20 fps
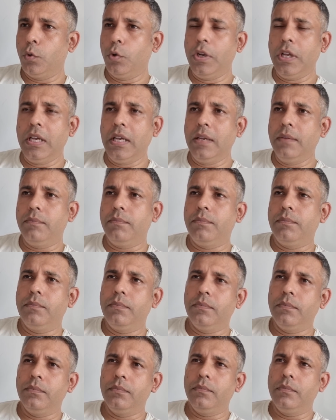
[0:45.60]

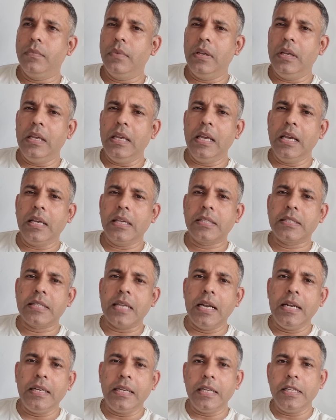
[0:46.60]
उन्हें एक
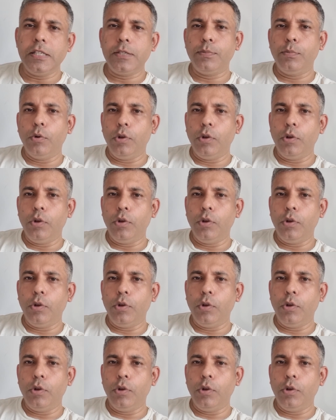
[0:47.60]
सेंटेंस